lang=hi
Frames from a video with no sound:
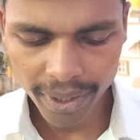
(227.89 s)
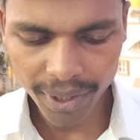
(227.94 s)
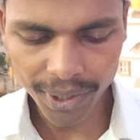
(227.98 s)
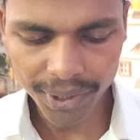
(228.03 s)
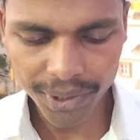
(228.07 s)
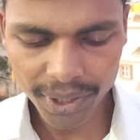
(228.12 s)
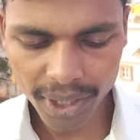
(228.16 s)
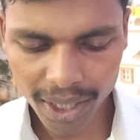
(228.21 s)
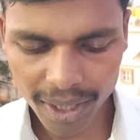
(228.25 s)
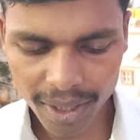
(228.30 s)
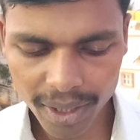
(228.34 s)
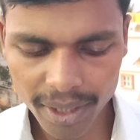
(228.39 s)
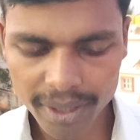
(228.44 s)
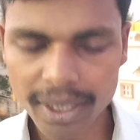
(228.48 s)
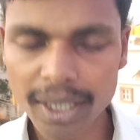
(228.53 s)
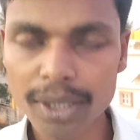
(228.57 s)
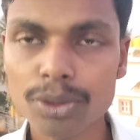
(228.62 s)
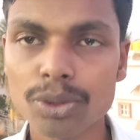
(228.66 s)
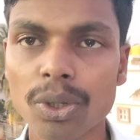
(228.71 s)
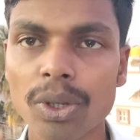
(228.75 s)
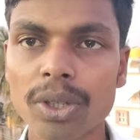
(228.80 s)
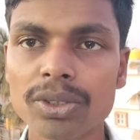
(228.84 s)
है ग्यारह
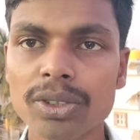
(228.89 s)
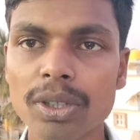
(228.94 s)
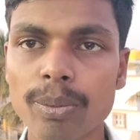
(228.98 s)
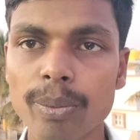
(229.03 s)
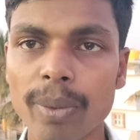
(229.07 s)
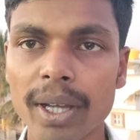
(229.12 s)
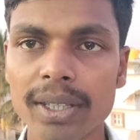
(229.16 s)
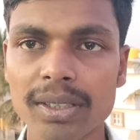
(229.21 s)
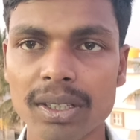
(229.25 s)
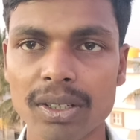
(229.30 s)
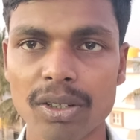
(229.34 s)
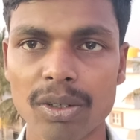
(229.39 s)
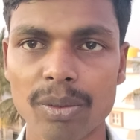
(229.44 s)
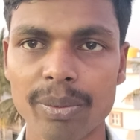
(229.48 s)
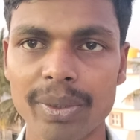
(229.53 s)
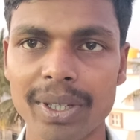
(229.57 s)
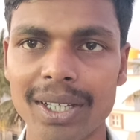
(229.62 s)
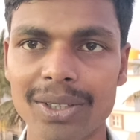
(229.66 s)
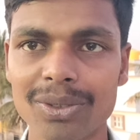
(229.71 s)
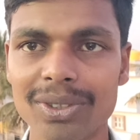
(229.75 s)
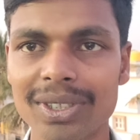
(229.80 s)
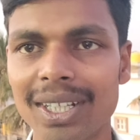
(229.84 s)
हज़ार छः सौ बासठ
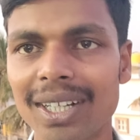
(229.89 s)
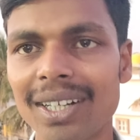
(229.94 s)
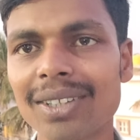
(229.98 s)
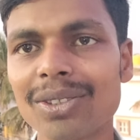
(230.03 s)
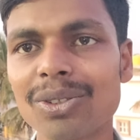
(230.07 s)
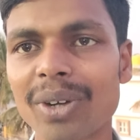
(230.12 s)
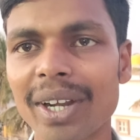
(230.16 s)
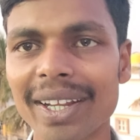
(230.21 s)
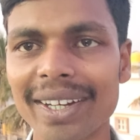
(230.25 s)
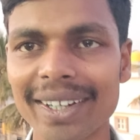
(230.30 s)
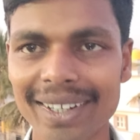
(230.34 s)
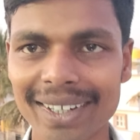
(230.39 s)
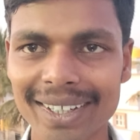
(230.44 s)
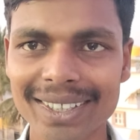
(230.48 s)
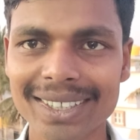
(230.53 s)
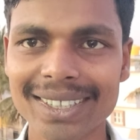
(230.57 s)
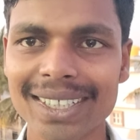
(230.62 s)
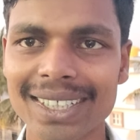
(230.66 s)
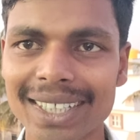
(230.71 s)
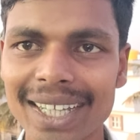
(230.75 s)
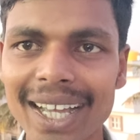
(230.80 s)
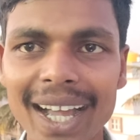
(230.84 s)
रुपया तो सैलरी थोड़ा
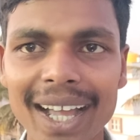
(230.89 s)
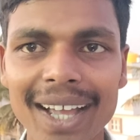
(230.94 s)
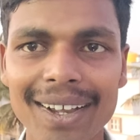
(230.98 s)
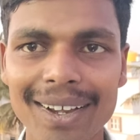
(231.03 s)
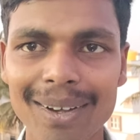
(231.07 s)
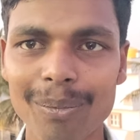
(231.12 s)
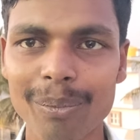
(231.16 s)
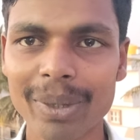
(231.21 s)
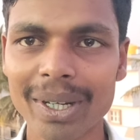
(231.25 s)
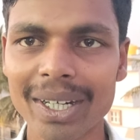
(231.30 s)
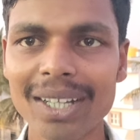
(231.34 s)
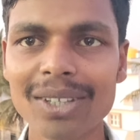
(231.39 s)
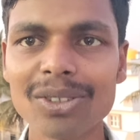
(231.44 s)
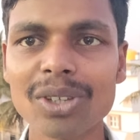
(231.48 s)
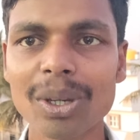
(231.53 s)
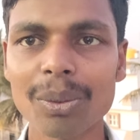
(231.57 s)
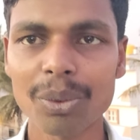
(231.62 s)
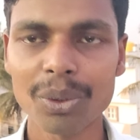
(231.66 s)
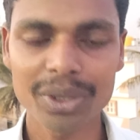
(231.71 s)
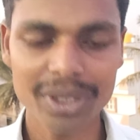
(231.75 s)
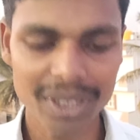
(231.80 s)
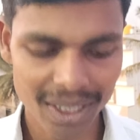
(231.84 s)
इंक्रीज किया है कंपनी
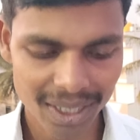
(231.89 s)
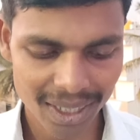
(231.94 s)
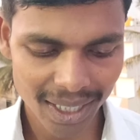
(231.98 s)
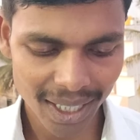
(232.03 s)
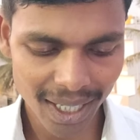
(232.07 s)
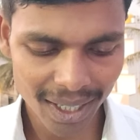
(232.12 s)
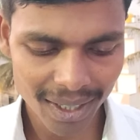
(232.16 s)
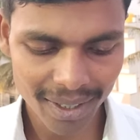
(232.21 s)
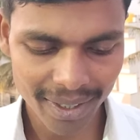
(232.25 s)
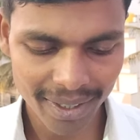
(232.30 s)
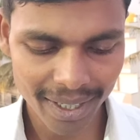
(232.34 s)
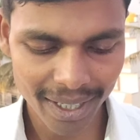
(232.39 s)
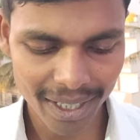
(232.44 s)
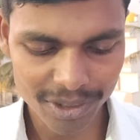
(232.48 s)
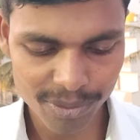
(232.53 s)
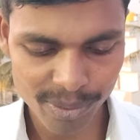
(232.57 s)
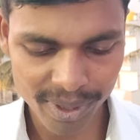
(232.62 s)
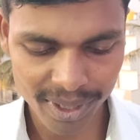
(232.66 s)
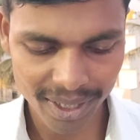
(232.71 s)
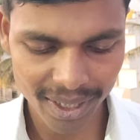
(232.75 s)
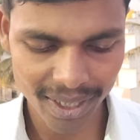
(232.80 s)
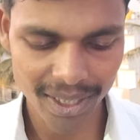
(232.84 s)
तो अब हो सकता है लड़का
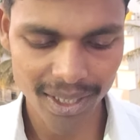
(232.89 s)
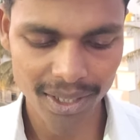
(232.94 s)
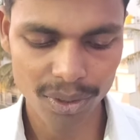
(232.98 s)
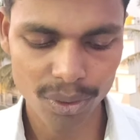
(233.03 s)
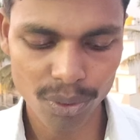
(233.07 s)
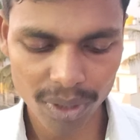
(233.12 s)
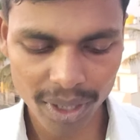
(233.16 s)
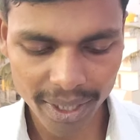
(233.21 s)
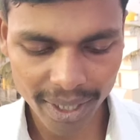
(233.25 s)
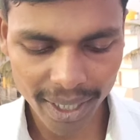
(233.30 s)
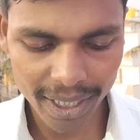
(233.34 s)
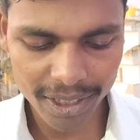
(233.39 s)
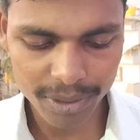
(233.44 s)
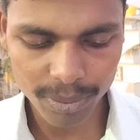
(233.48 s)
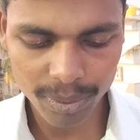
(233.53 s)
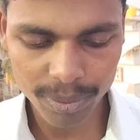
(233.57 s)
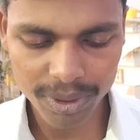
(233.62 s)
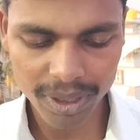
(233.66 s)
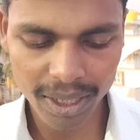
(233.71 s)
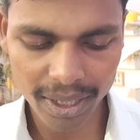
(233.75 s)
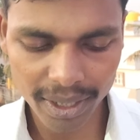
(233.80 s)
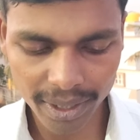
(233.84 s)
इसमें टिके क्योंकि लड़का
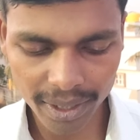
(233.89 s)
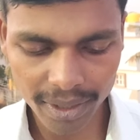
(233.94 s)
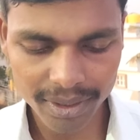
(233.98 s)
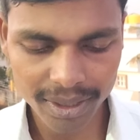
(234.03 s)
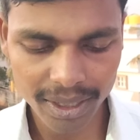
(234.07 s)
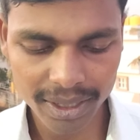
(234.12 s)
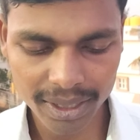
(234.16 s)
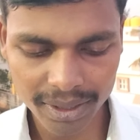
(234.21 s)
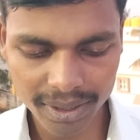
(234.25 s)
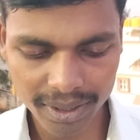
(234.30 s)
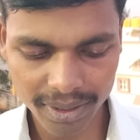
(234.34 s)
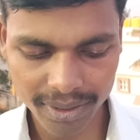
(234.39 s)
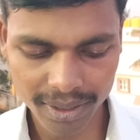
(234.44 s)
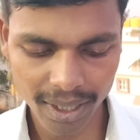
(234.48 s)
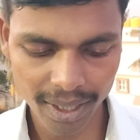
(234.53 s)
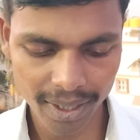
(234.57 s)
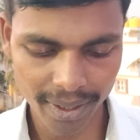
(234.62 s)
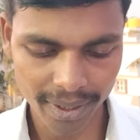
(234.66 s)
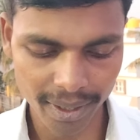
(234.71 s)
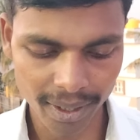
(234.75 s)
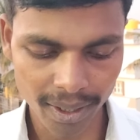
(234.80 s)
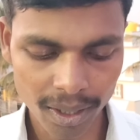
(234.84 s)
इसमें सैलरी के चलते
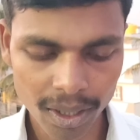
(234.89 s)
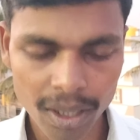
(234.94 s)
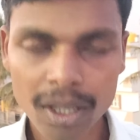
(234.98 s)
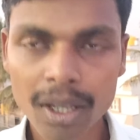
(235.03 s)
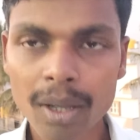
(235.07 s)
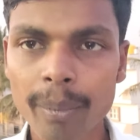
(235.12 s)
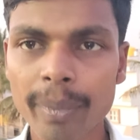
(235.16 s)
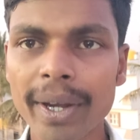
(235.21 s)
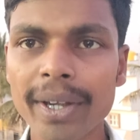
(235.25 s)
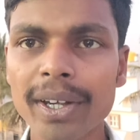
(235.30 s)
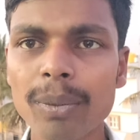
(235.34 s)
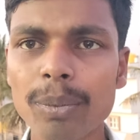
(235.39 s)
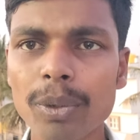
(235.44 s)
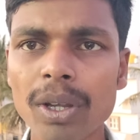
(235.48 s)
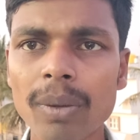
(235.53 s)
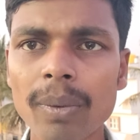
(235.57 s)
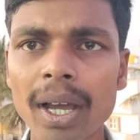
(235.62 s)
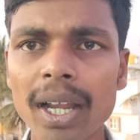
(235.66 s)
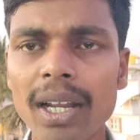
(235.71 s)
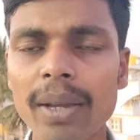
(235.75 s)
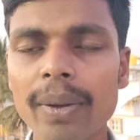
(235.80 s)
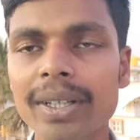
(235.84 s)
टिकता नहीं है मैं
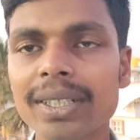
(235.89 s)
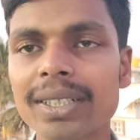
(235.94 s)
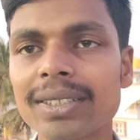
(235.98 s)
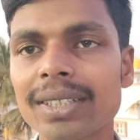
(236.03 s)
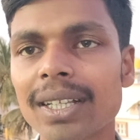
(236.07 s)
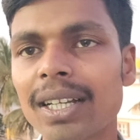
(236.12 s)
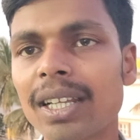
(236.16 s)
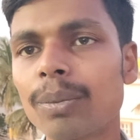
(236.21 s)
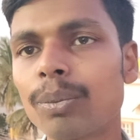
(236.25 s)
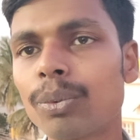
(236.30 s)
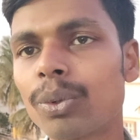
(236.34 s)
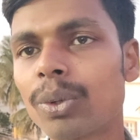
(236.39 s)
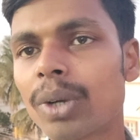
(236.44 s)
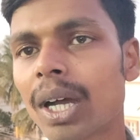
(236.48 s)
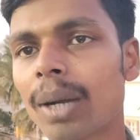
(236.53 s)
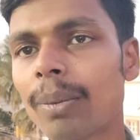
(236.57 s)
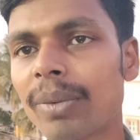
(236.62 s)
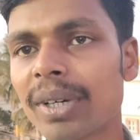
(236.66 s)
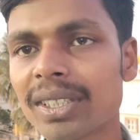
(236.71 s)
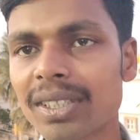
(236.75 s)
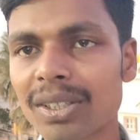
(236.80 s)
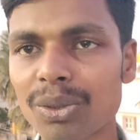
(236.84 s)
डिप्लोमा लेवल जो सैलरी
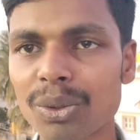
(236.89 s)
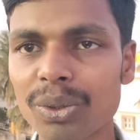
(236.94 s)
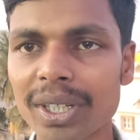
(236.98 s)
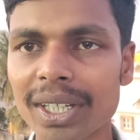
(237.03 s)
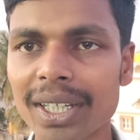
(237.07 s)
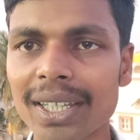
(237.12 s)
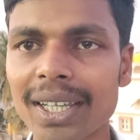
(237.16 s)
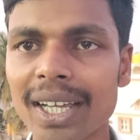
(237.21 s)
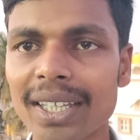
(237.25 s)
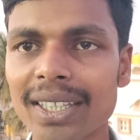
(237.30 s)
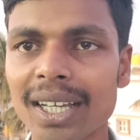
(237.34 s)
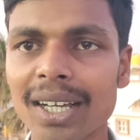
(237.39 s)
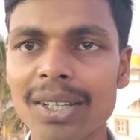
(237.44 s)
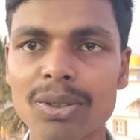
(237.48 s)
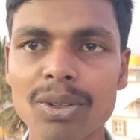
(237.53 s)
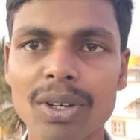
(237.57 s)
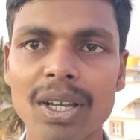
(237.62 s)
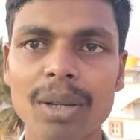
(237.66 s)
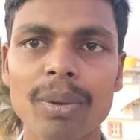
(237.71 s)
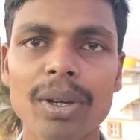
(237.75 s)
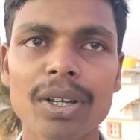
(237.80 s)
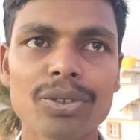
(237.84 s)
पूरा मंथ ड्यूटी किया था
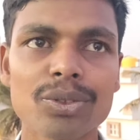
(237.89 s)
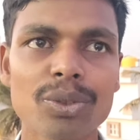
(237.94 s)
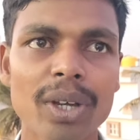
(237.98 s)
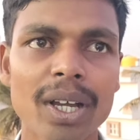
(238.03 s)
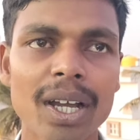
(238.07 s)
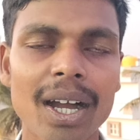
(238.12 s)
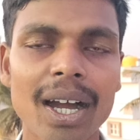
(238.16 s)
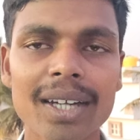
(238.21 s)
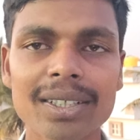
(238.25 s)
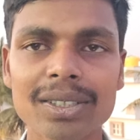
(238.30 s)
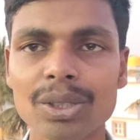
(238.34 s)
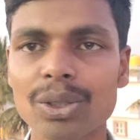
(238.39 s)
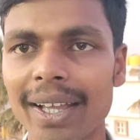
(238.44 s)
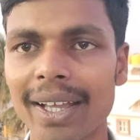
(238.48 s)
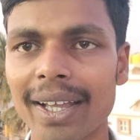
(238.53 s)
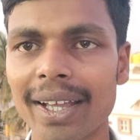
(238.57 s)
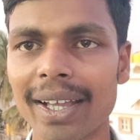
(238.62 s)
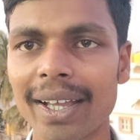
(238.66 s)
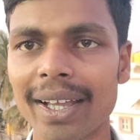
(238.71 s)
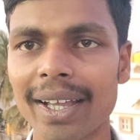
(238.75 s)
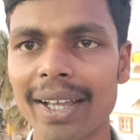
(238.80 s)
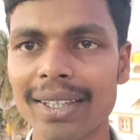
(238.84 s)
तो लगभग जो है आठ से नौ
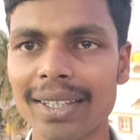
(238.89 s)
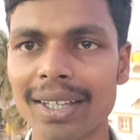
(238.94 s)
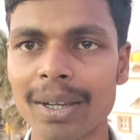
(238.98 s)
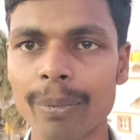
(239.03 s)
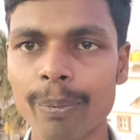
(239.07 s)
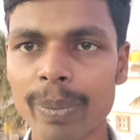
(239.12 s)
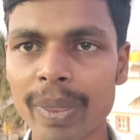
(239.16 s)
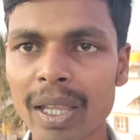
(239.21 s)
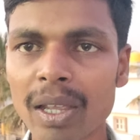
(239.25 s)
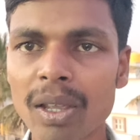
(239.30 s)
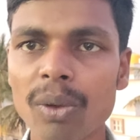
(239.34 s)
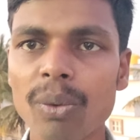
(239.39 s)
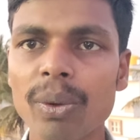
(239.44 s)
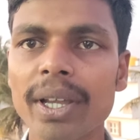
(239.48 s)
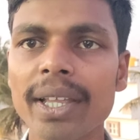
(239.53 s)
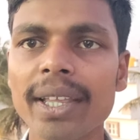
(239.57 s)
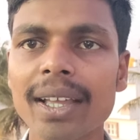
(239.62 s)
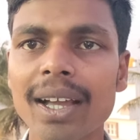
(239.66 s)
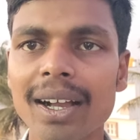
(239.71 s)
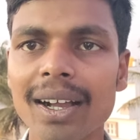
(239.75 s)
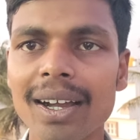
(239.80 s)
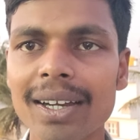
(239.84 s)
हज़ार आया था
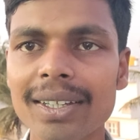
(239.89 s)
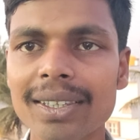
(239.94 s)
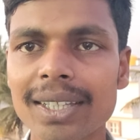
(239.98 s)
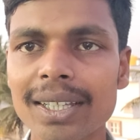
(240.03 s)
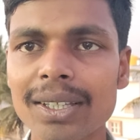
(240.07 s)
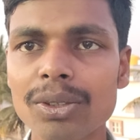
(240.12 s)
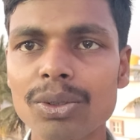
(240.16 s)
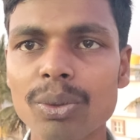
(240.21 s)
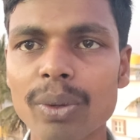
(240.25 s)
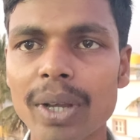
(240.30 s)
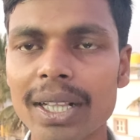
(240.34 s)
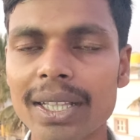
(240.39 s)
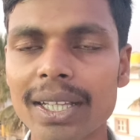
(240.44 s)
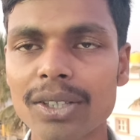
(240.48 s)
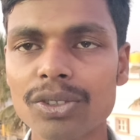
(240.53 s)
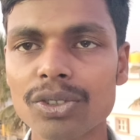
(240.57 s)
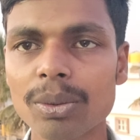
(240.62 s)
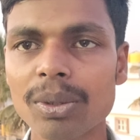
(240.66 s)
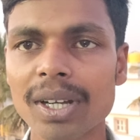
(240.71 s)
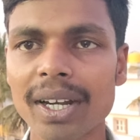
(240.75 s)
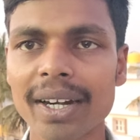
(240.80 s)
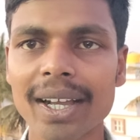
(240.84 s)
वहीं अगर टेंथ ट्वेल्थ का
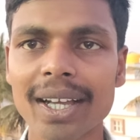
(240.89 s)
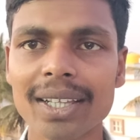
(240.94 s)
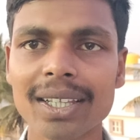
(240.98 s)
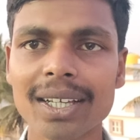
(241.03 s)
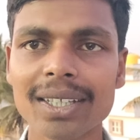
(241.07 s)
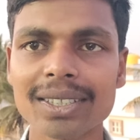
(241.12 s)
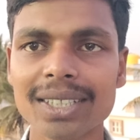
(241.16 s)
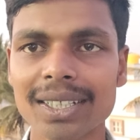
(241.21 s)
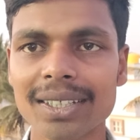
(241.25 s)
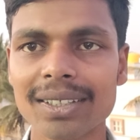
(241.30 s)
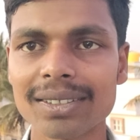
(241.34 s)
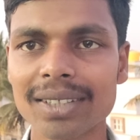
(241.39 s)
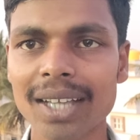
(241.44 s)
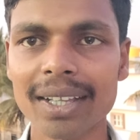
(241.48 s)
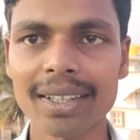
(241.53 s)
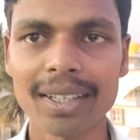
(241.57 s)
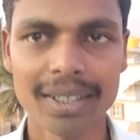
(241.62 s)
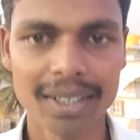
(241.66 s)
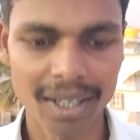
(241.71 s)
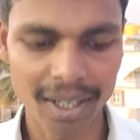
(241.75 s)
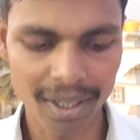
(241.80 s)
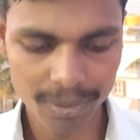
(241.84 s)
जो भी लड़का था छः से
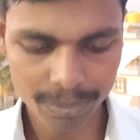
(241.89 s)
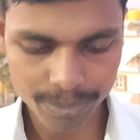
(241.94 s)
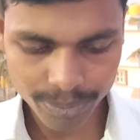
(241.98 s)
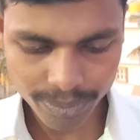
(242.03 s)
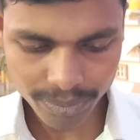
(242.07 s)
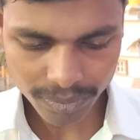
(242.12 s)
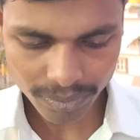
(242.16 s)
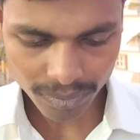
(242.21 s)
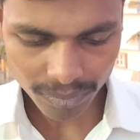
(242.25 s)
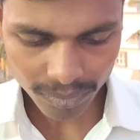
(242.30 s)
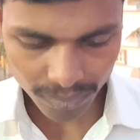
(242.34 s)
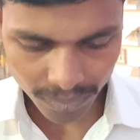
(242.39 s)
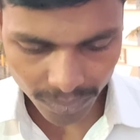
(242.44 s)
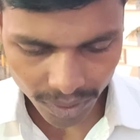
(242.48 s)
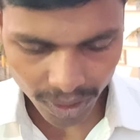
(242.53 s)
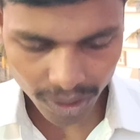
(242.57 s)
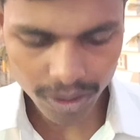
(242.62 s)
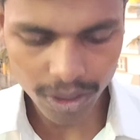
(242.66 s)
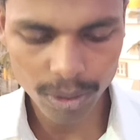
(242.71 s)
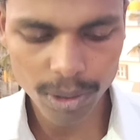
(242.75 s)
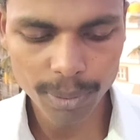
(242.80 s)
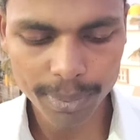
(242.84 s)
सात हज़ार
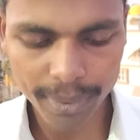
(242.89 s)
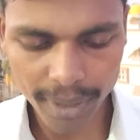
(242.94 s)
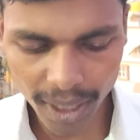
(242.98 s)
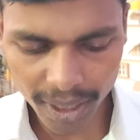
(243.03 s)
तो